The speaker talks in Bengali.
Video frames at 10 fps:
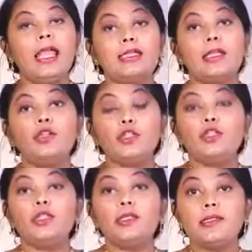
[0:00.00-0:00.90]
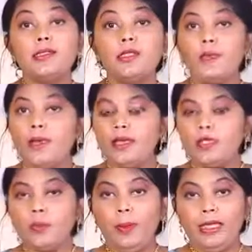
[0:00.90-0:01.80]
এছাড়াও কিছু ডিজিজ
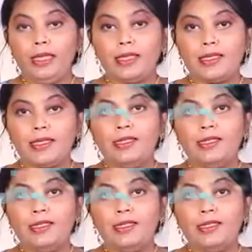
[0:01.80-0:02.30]
বেসড পেইন আছে